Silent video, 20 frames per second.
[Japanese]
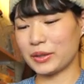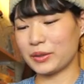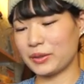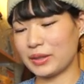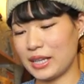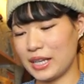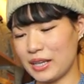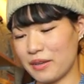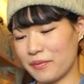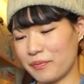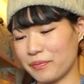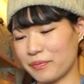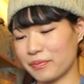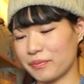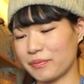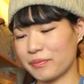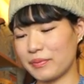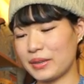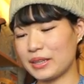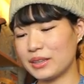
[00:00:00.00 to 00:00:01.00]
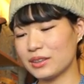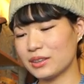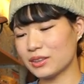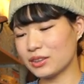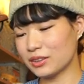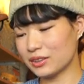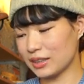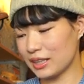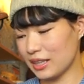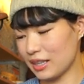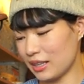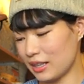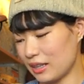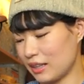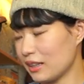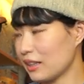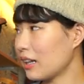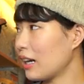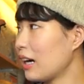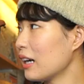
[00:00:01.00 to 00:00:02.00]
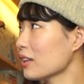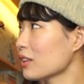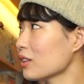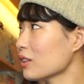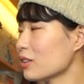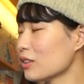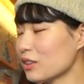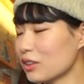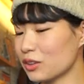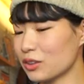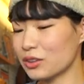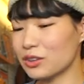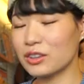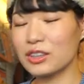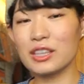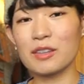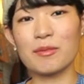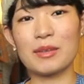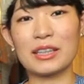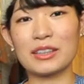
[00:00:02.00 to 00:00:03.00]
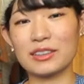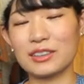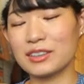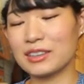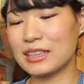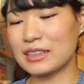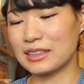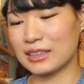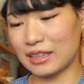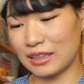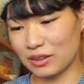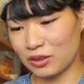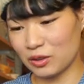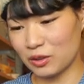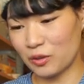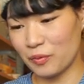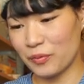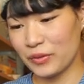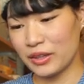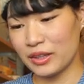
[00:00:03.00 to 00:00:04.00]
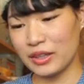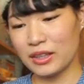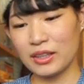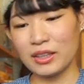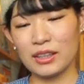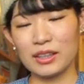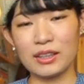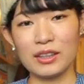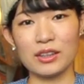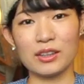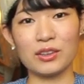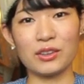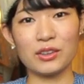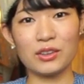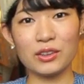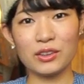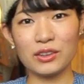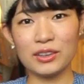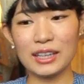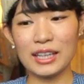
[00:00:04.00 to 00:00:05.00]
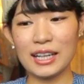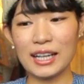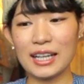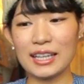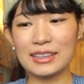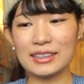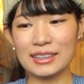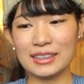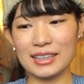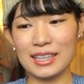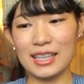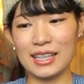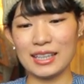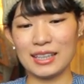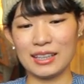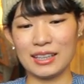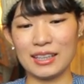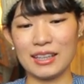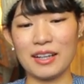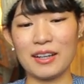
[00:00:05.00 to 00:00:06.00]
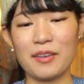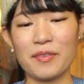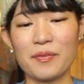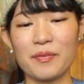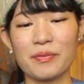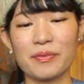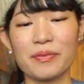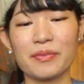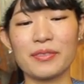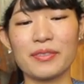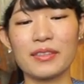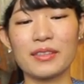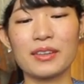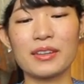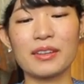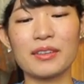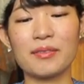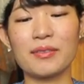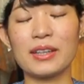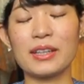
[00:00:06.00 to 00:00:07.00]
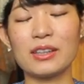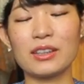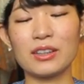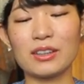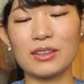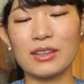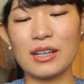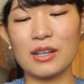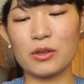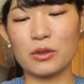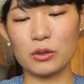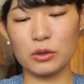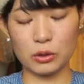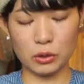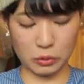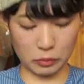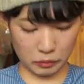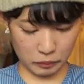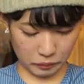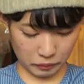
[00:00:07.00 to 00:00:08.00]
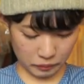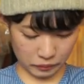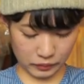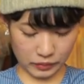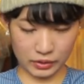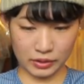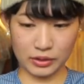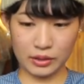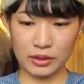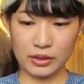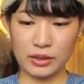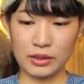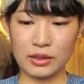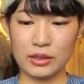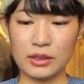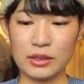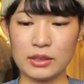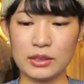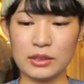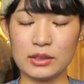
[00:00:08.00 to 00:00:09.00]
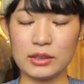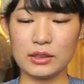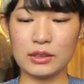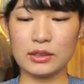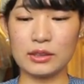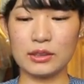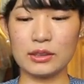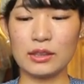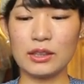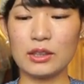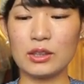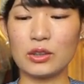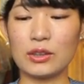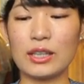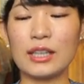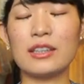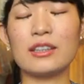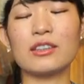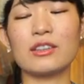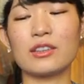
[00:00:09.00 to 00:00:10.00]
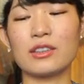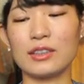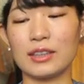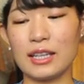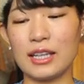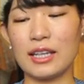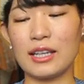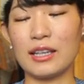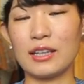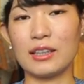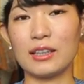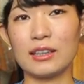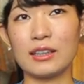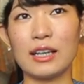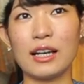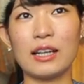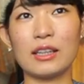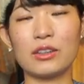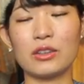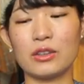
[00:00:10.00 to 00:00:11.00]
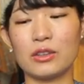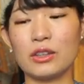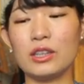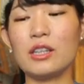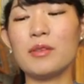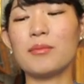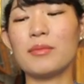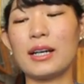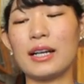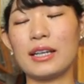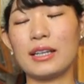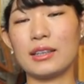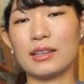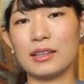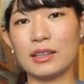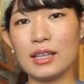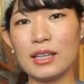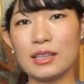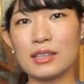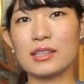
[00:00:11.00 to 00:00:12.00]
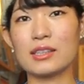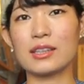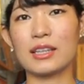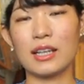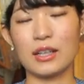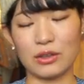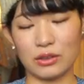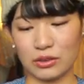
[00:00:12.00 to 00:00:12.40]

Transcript: これベルトでハンドルのとこに巻くんですけどこんな感じでベルトがこうすぐに取れるのでハンドルに巻いてつけ